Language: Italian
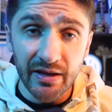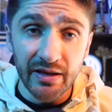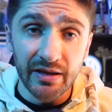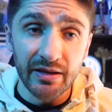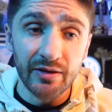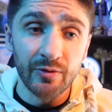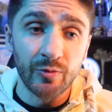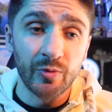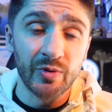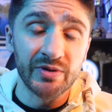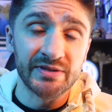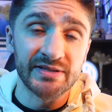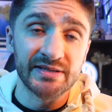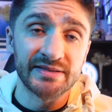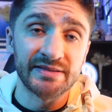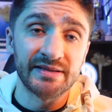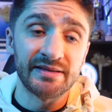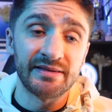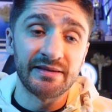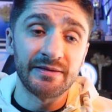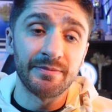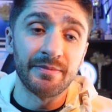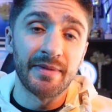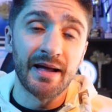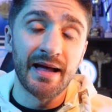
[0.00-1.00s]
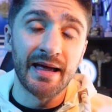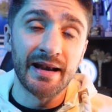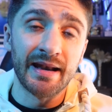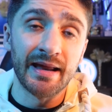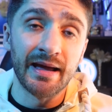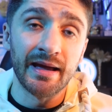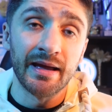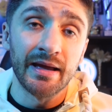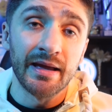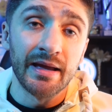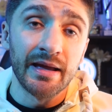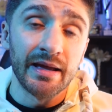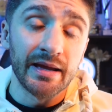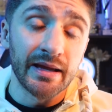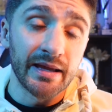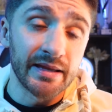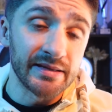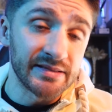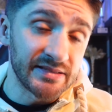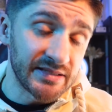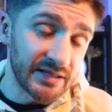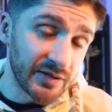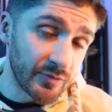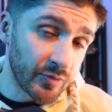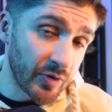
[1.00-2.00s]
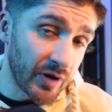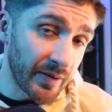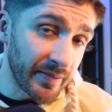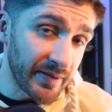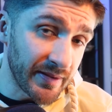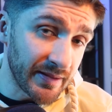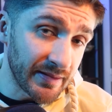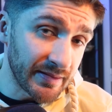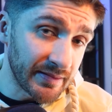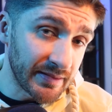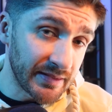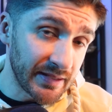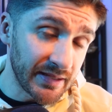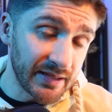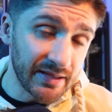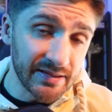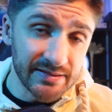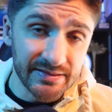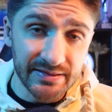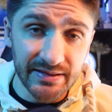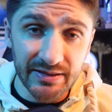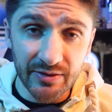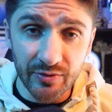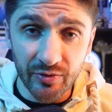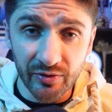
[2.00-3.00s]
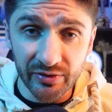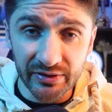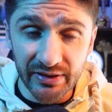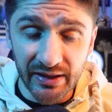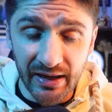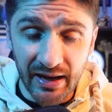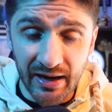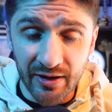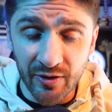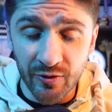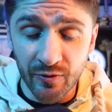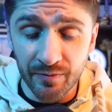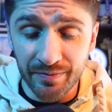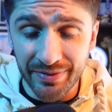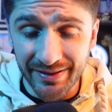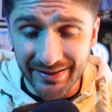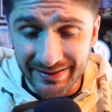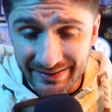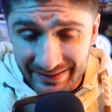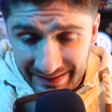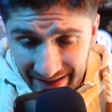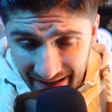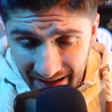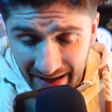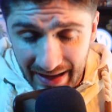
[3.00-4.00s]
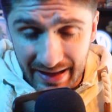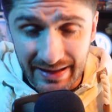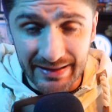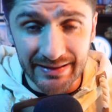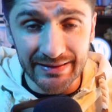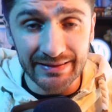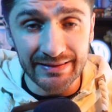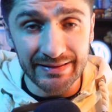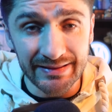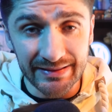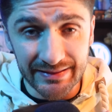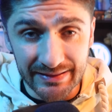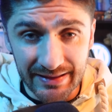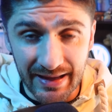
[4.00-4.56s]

in questa settimana che sicuramente si ricorderanno per tanti,